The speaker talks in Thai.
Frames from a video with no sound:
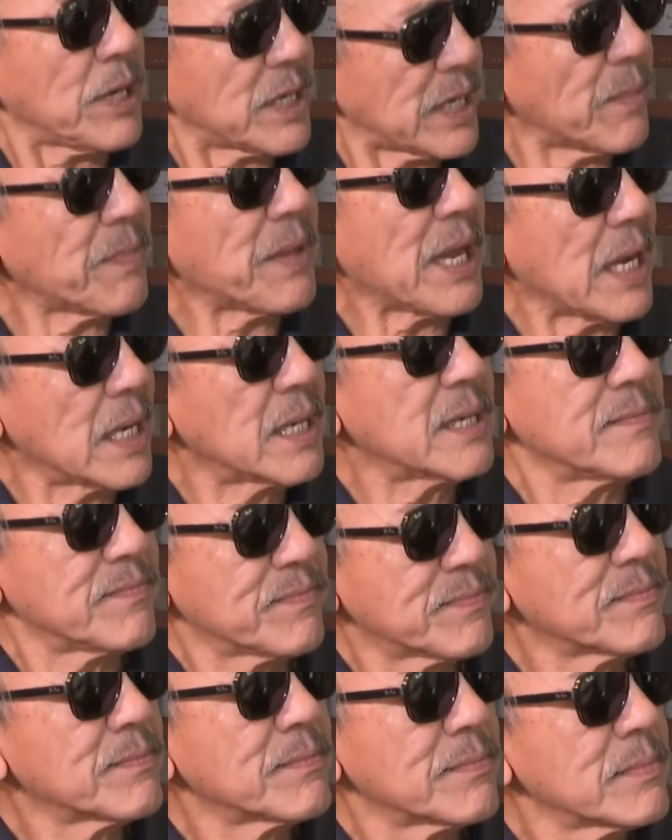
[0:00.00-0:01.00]
ที่นายชู
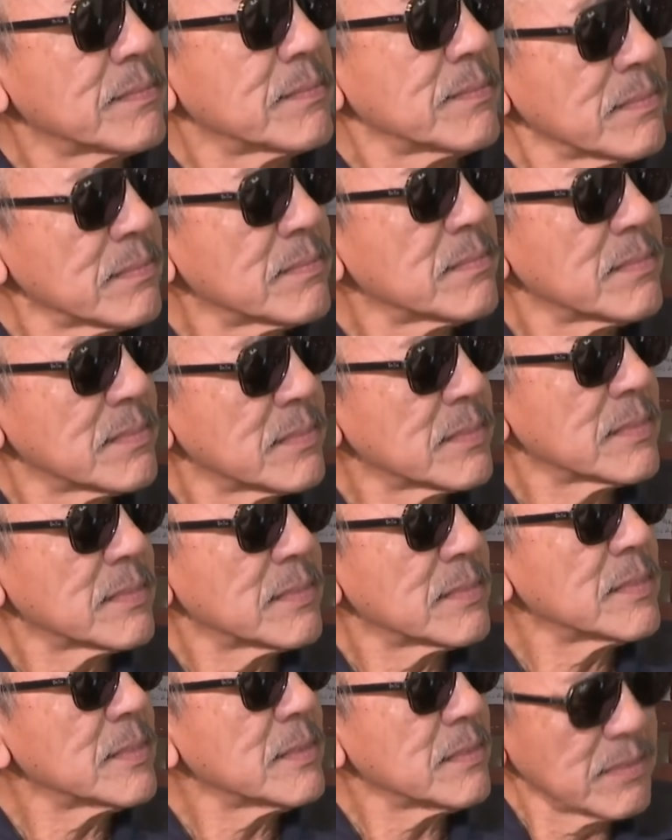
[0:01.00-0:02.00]
วิทย์เนี่ยเปิดใจกับไทย
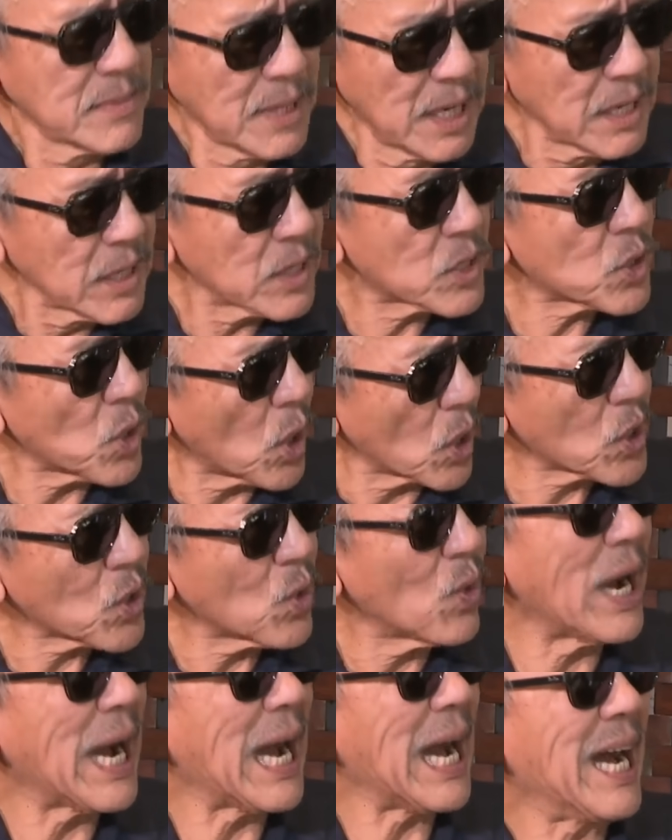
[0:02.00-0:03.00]
PBS ว่าเตรียม
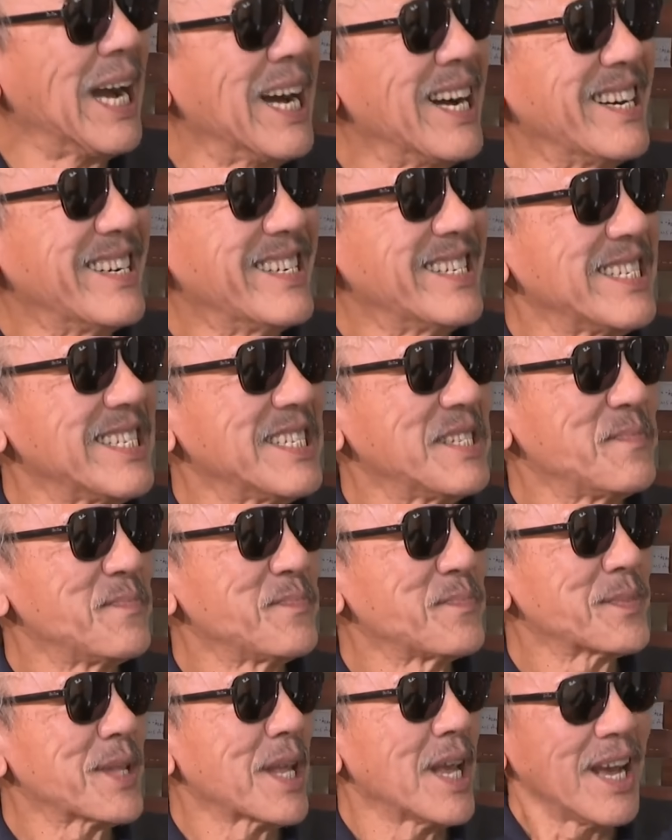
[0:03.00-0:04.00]
จะเปิดหลักฐานใหม่
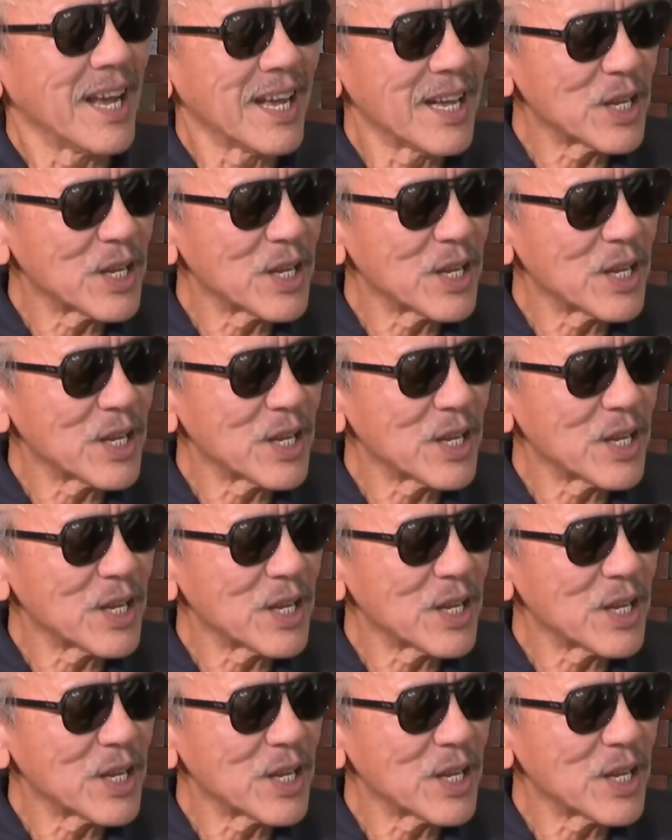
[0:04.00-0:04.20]
ครับ